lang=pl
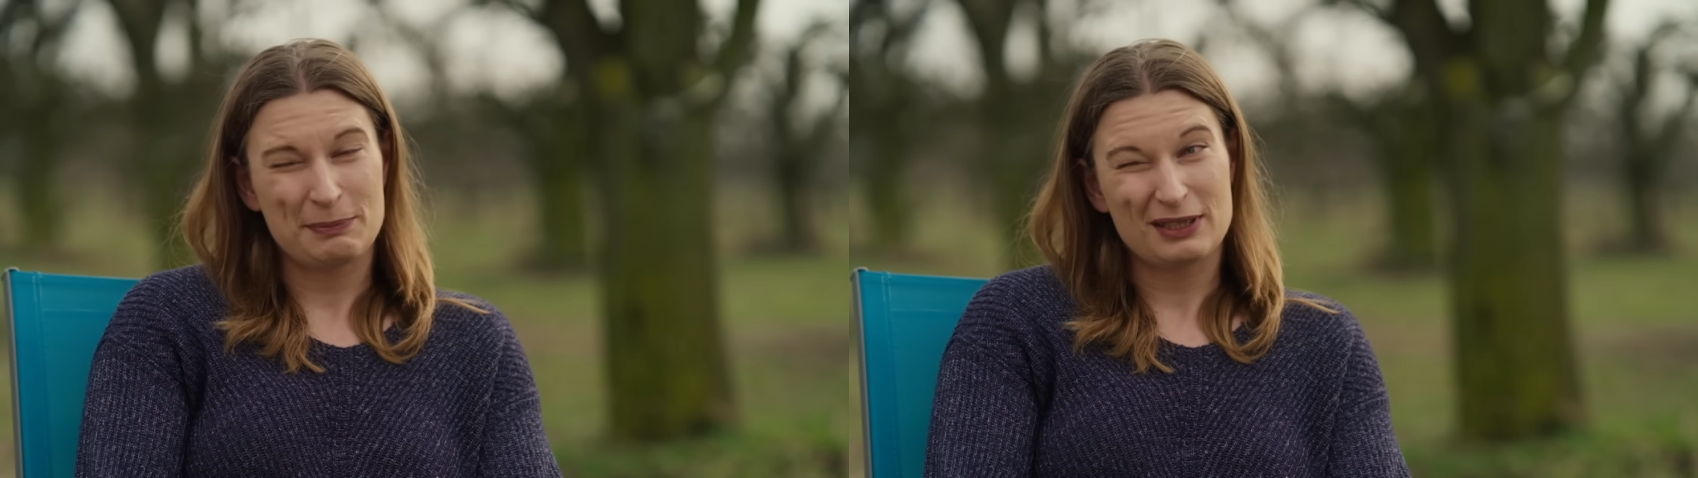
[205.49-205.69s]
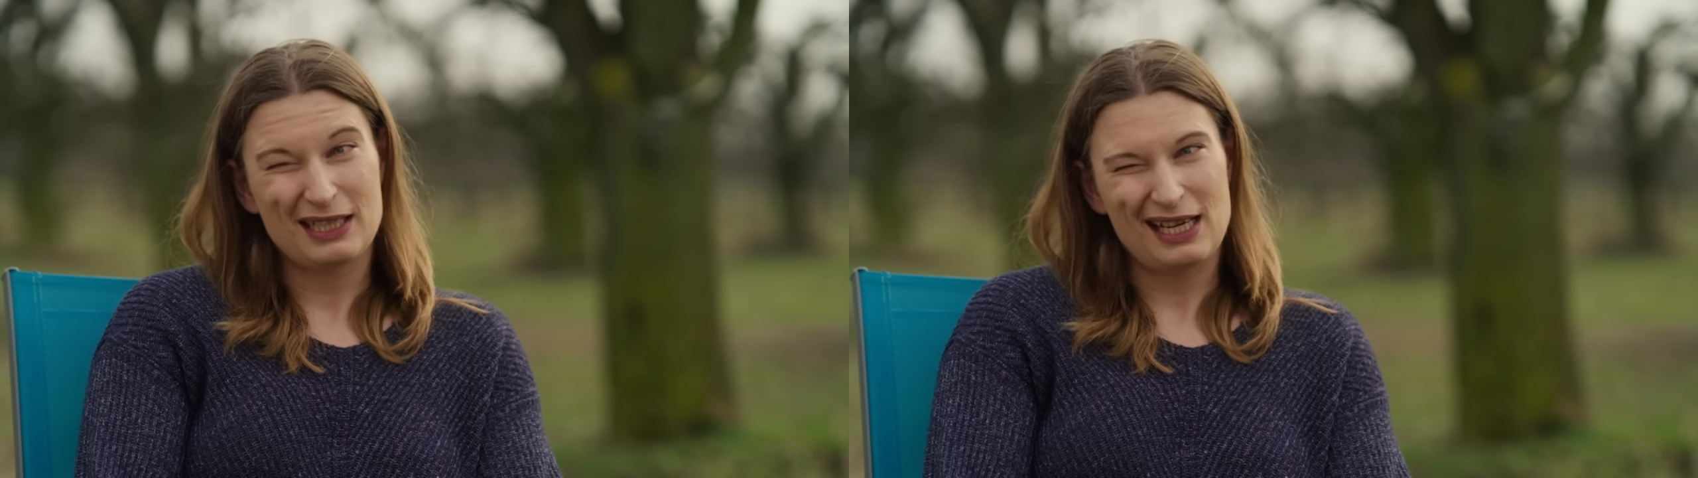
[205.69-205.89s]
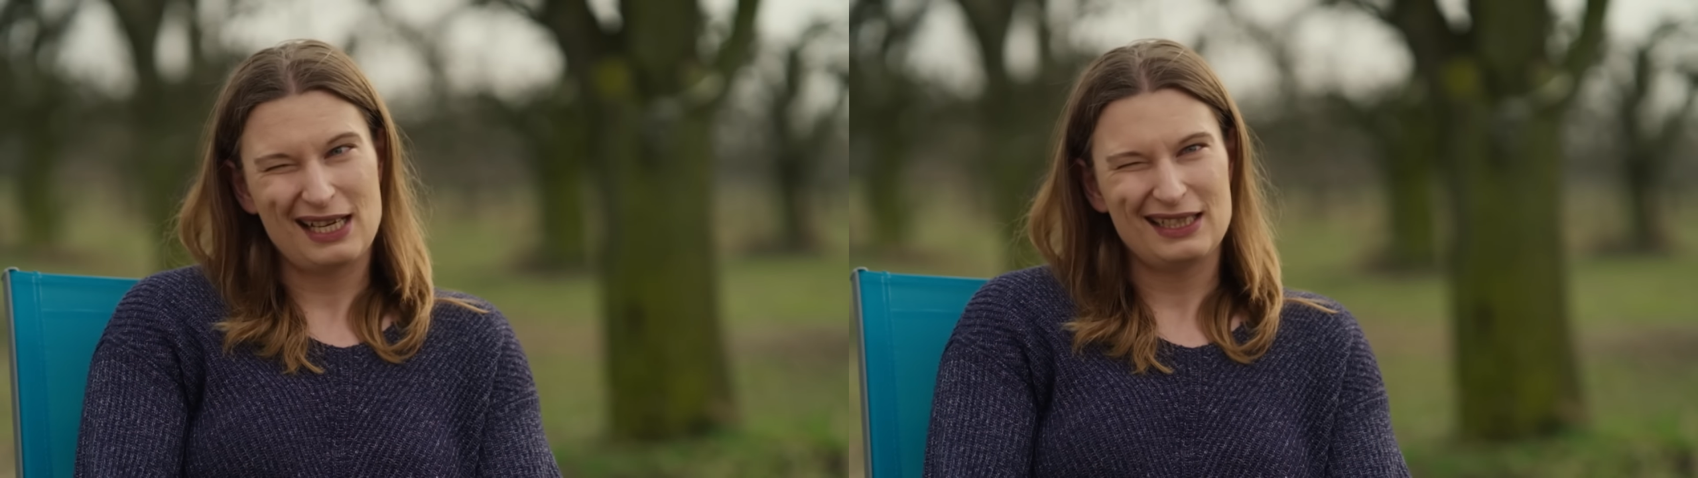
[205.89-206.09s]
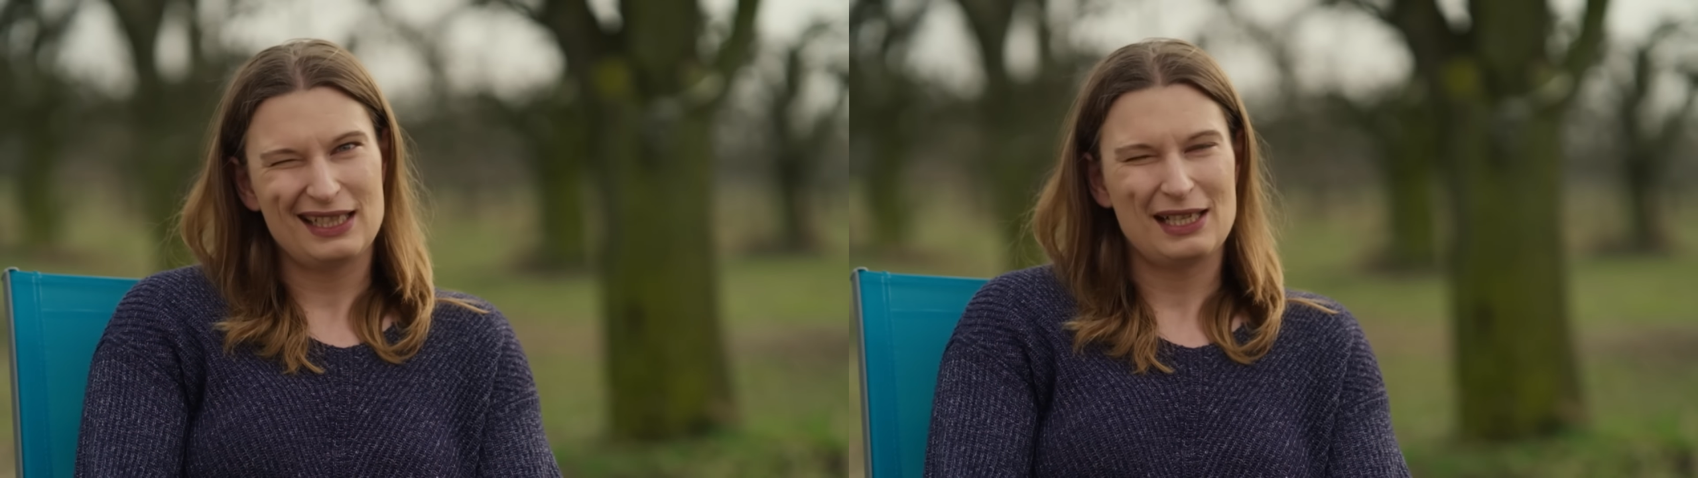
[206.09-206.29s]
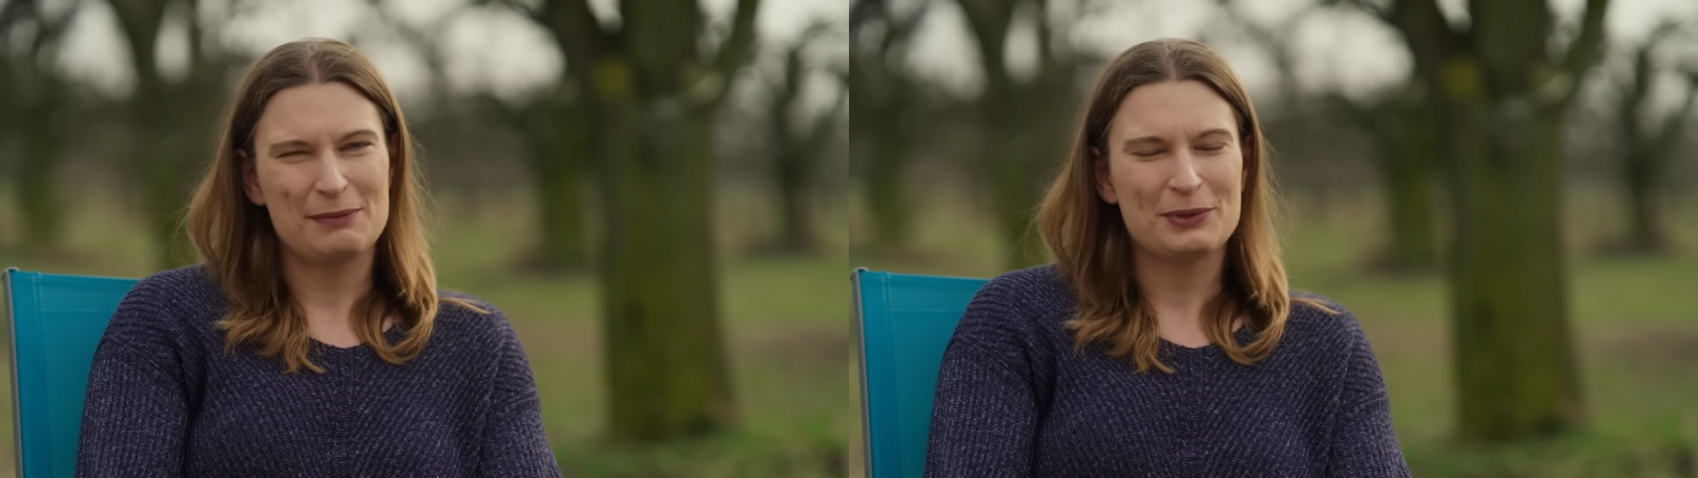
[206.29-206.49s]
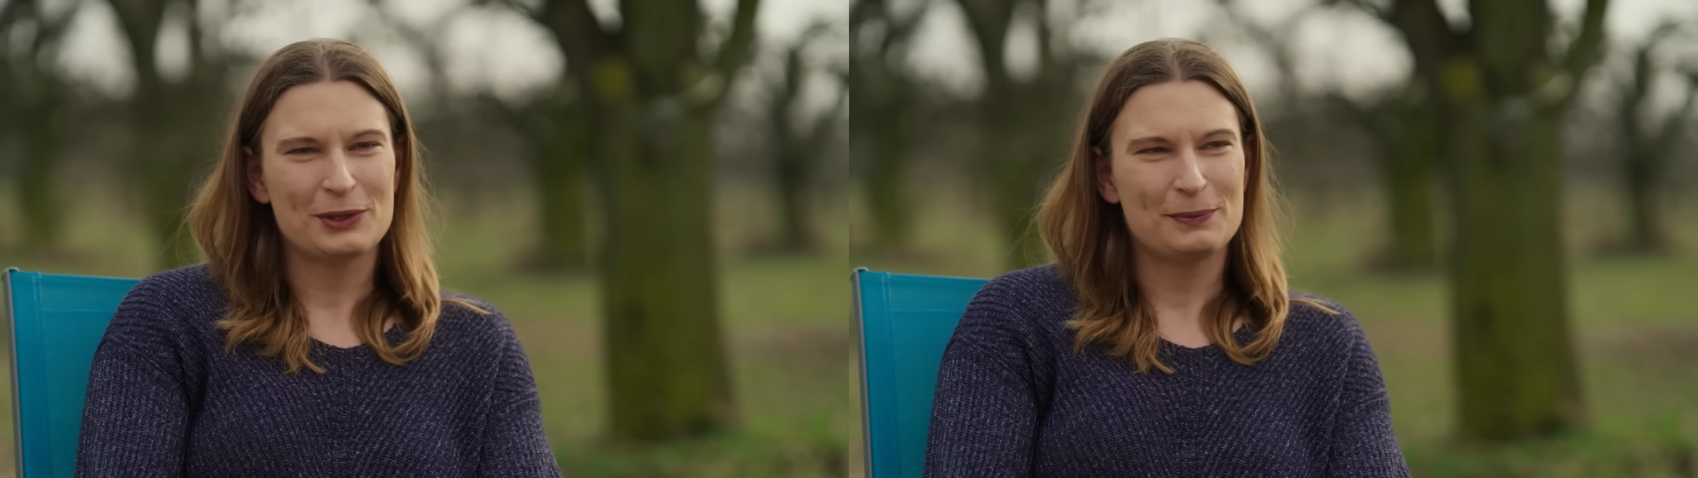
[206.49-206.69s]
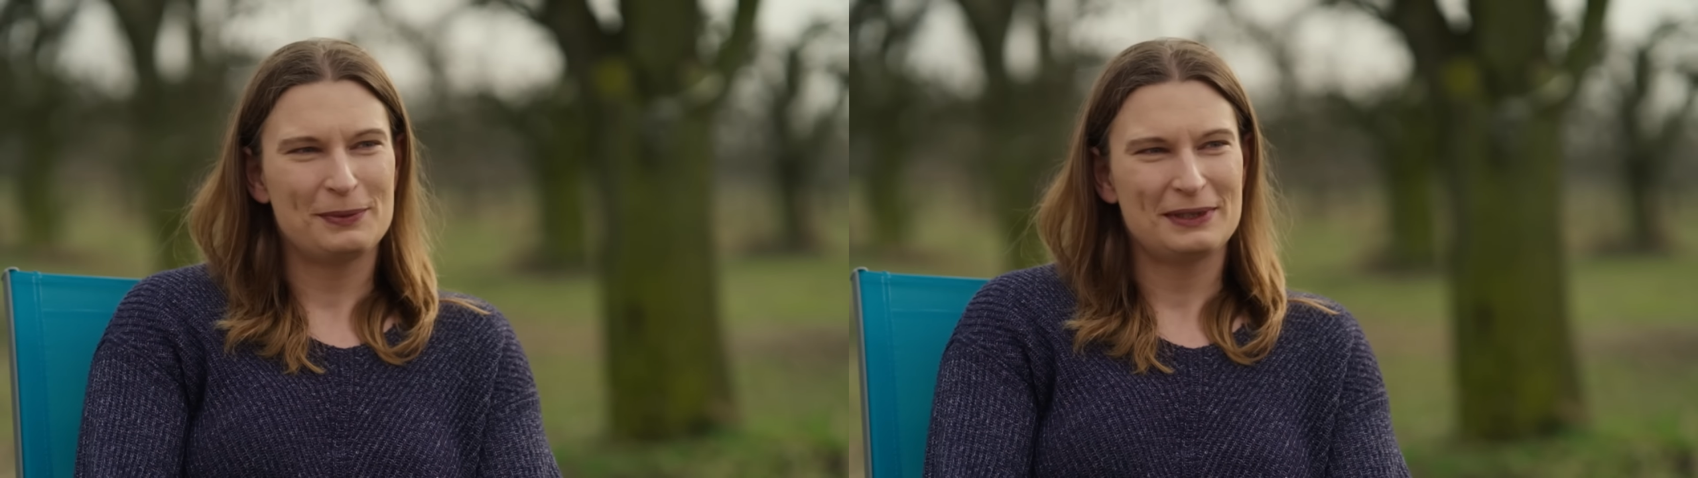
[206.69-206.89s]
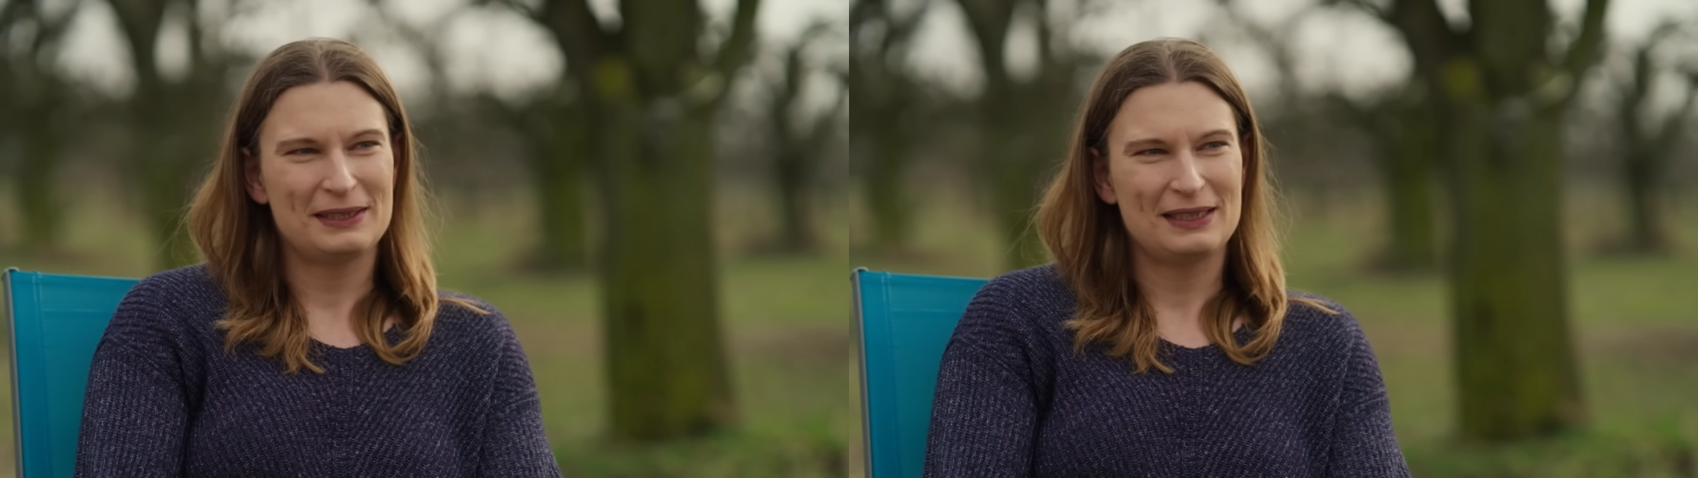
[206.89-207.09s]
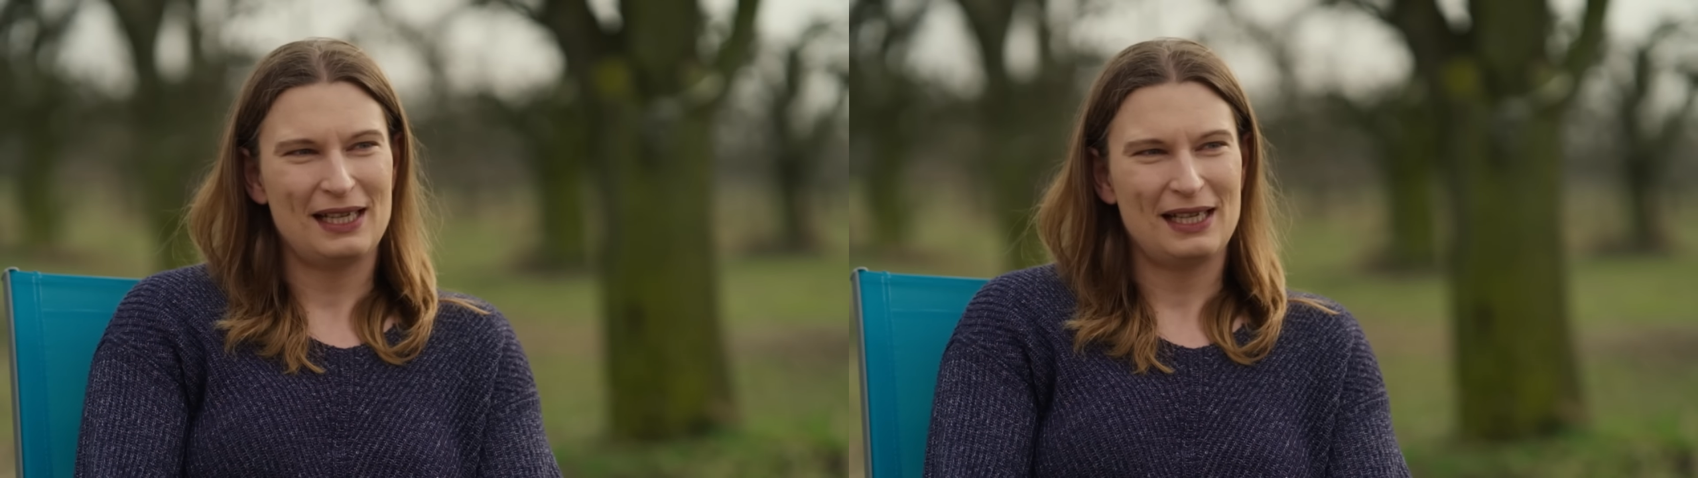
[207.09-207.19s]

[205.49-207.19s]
spotkania, próby,